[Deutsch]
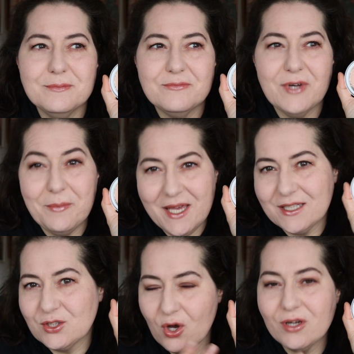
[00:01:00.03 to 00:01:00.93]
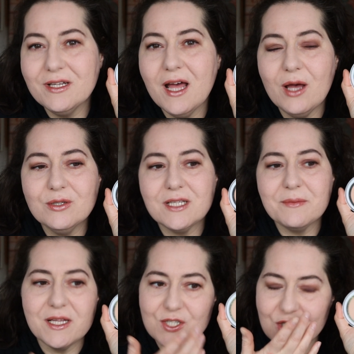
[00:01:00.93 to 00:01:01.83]
vermehrt trockene Haut,
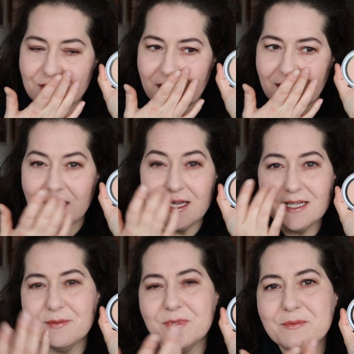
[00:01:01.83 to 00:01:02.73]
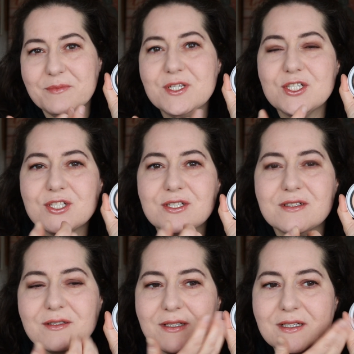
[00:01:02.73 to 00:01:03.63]
an manchen Stellen halt eben gemischt,
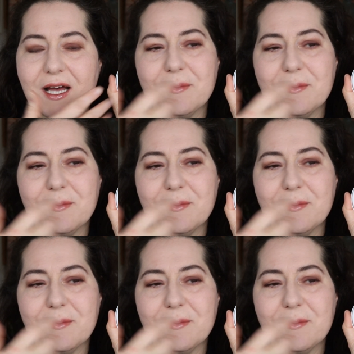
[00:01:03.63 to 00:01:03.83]
an